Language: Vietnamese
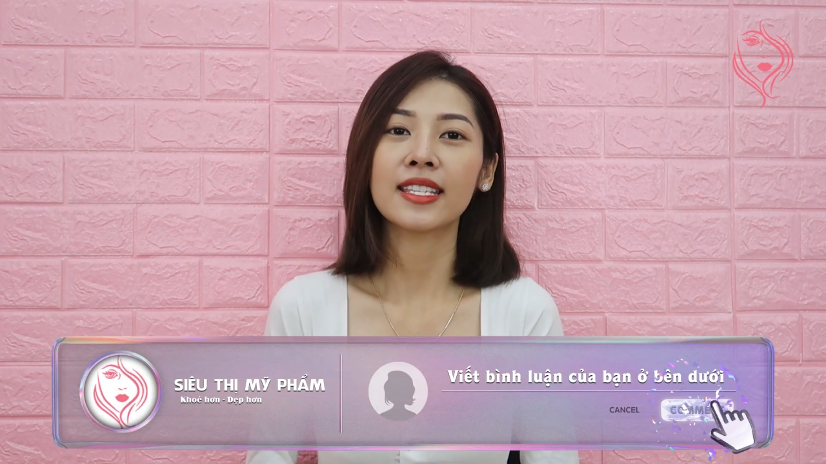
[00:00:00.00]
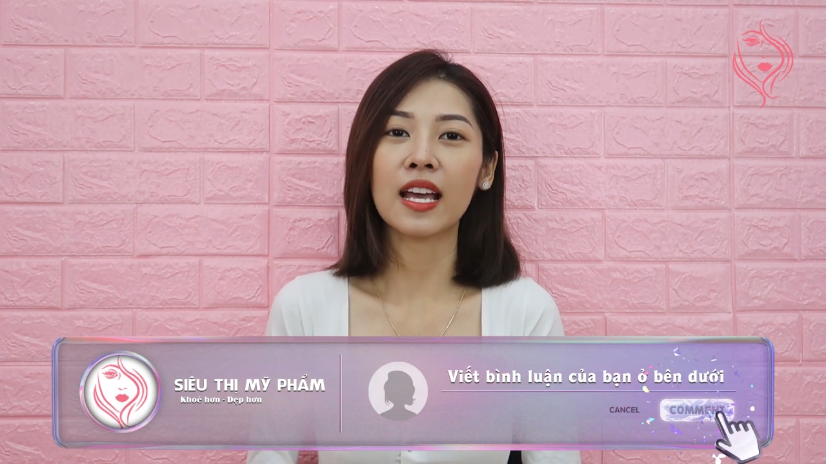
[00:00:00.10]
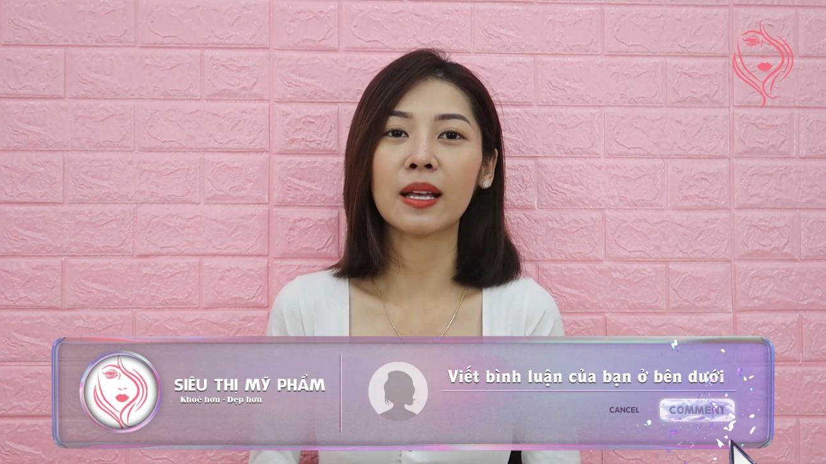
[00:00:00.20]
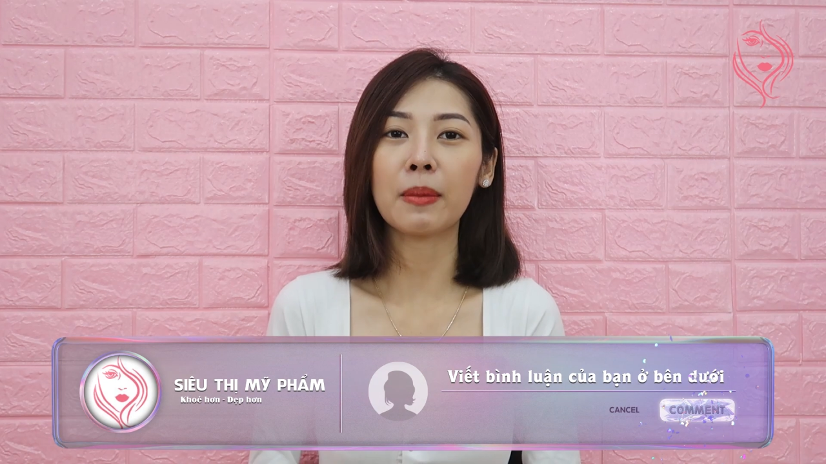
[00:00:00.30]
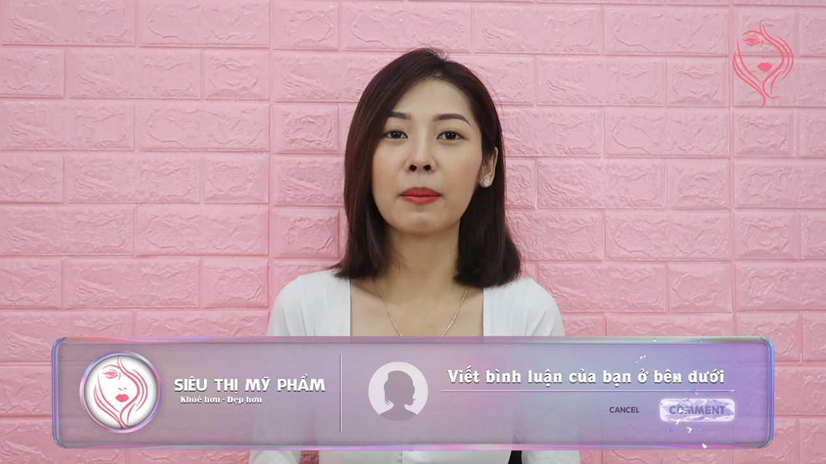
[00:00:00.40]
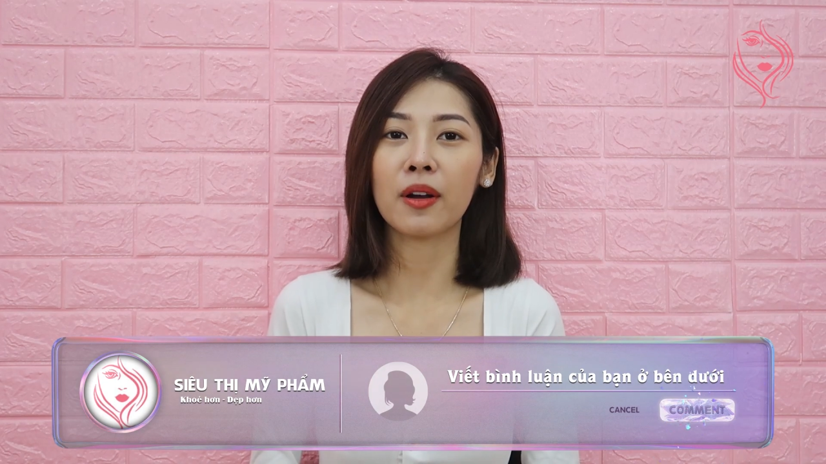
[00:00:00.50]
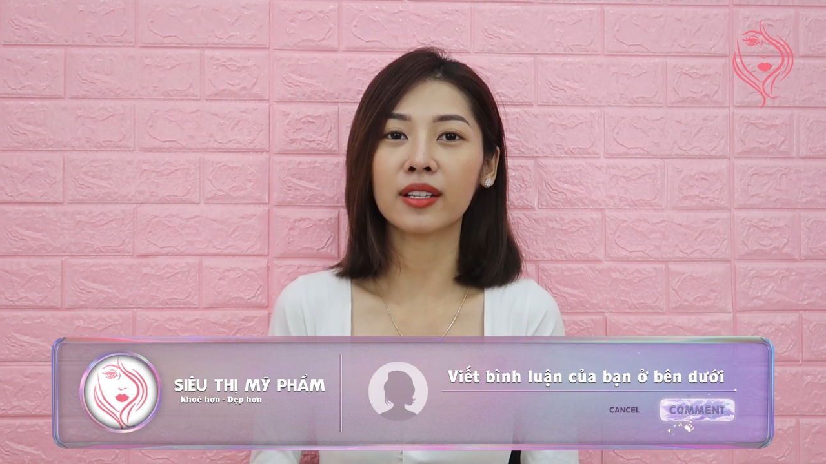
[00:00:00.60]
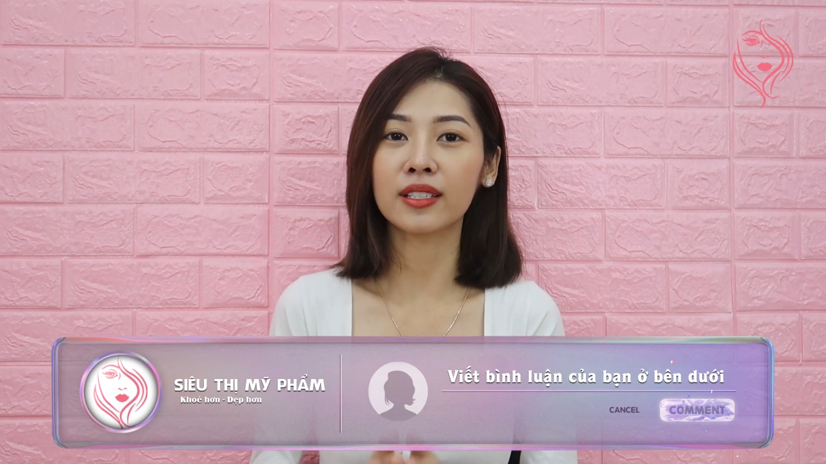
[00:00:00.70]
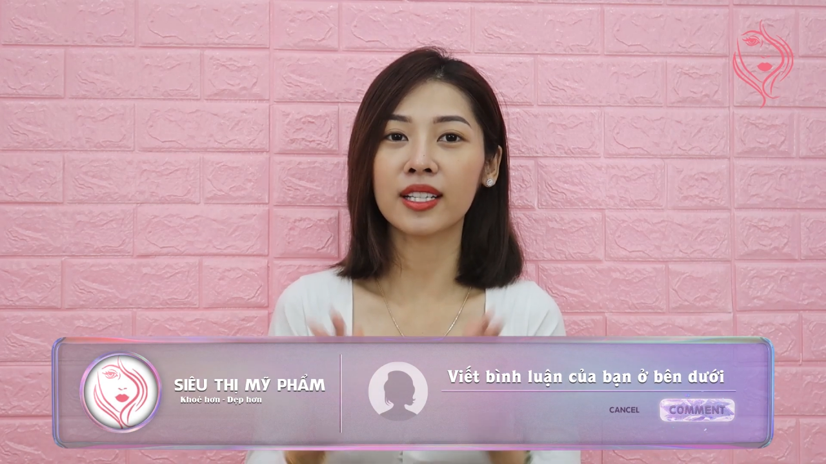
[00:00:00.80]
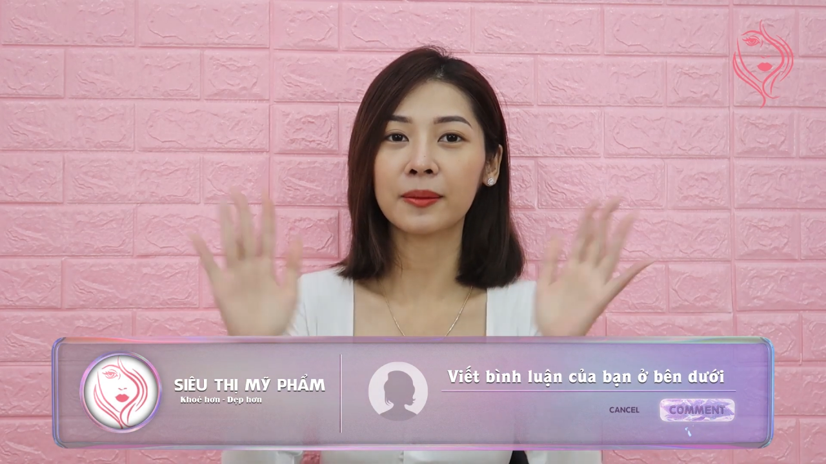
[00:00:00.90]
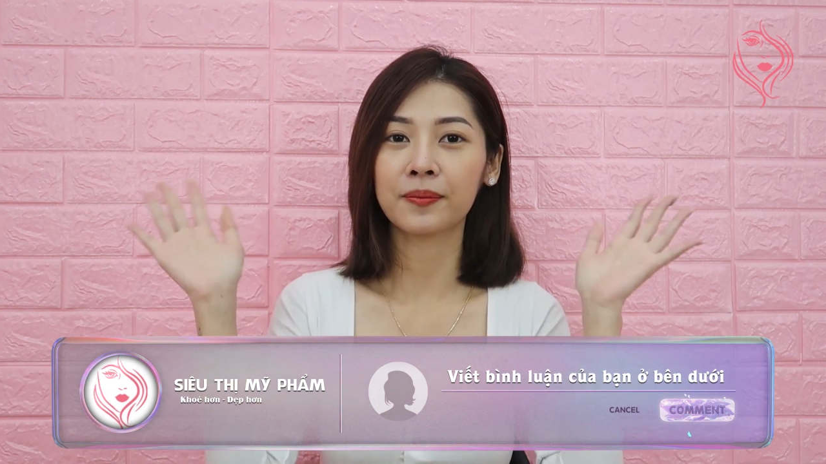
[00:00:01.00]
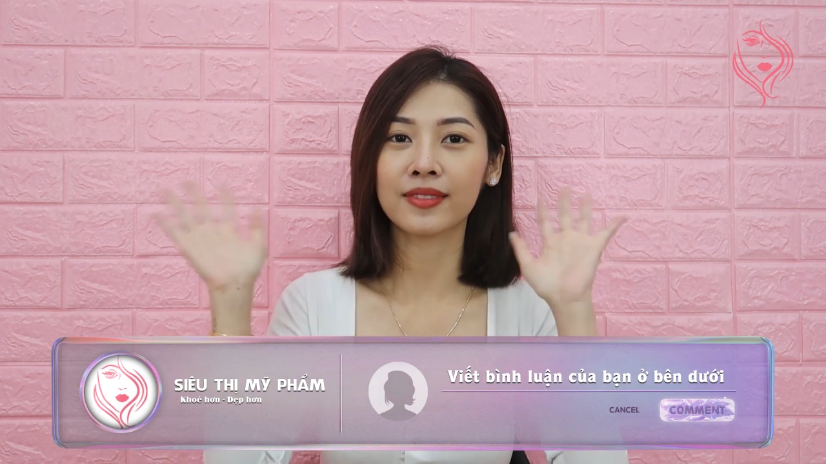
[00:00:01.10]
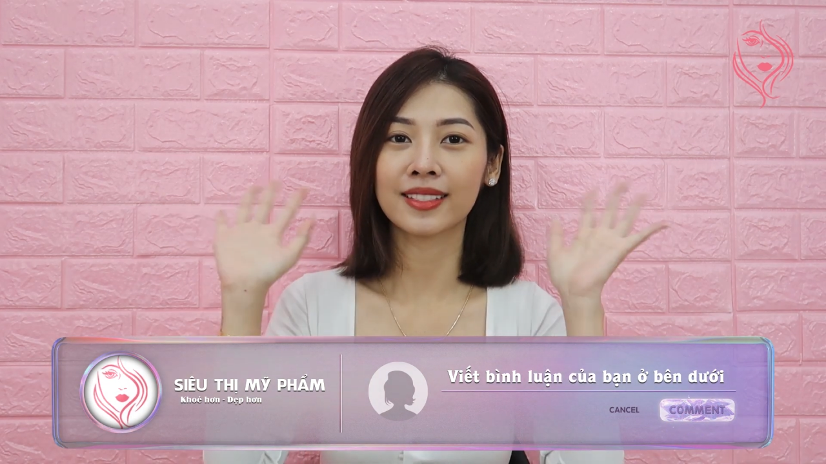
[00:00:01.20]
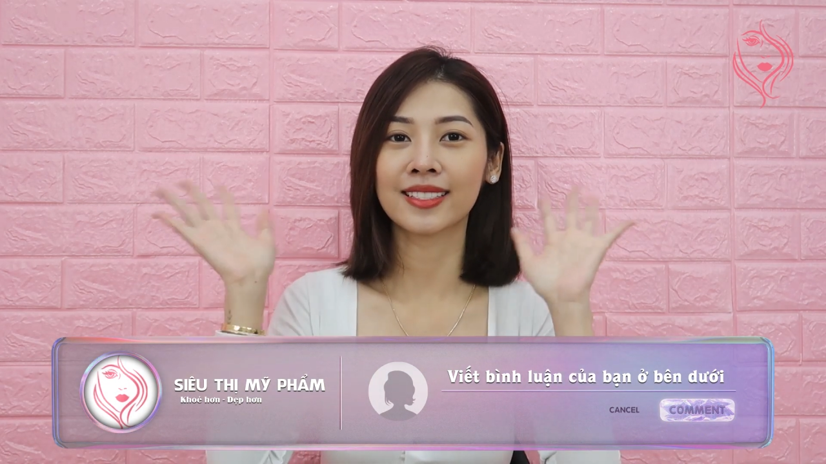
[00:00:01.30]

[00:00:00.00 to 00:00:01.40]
chào tạm biệt mọi người